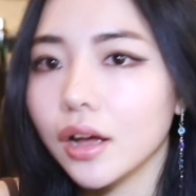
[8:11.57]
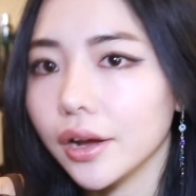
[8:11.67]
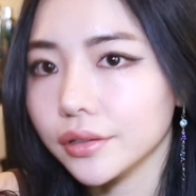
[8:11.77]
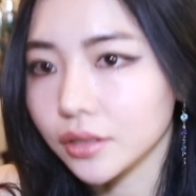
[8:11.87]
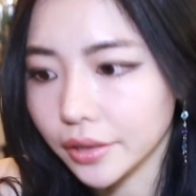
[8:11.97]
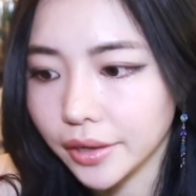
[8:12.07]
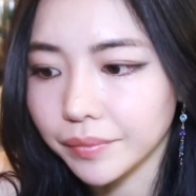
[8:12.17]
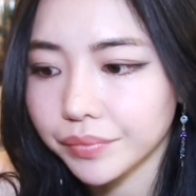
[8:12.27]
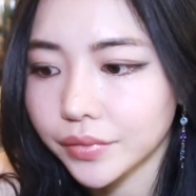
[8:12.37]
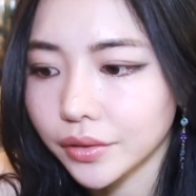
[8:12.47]
入るか
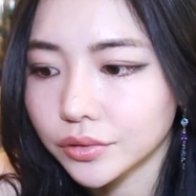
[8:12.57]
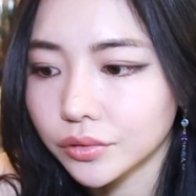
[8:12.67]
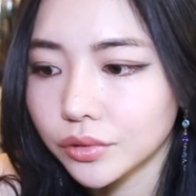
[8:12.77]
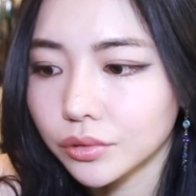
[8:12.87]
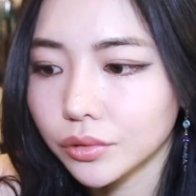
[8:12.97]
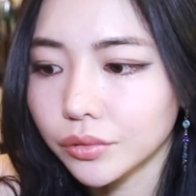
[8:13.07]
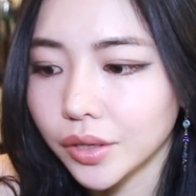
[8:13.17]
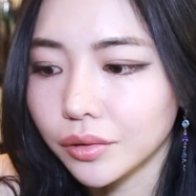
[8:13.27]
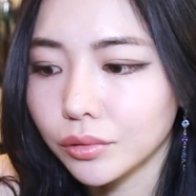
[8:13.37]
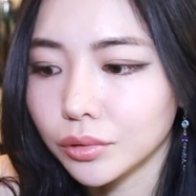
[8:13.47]
らなんかそういうこと言わ
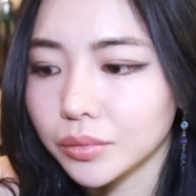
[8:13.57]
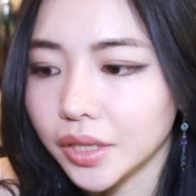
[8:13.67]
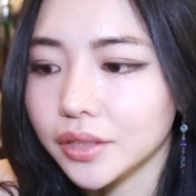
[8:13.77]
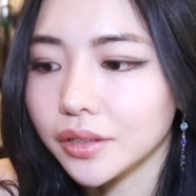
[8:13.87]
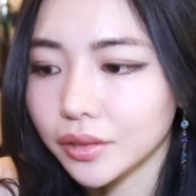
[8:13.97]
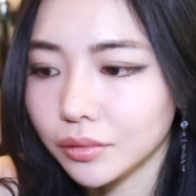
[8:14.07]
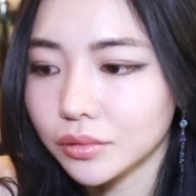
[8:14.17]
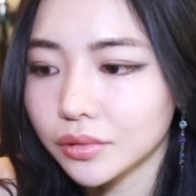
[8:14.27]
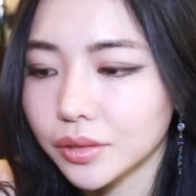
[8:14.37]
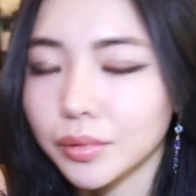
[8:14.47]
れることもないんだけど
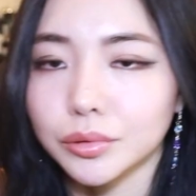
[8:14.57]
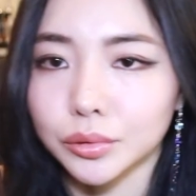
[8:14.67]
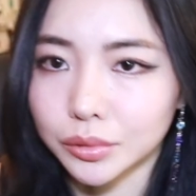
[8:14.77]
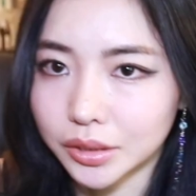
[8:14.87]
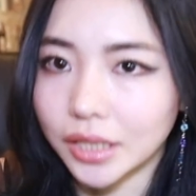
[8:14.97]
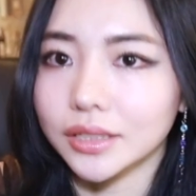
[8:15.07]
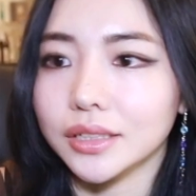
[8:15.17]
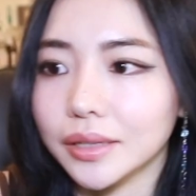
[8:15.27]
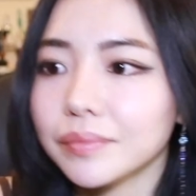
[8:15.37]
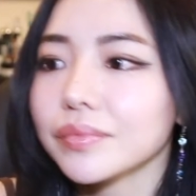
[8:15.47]
今の人と付き合ってて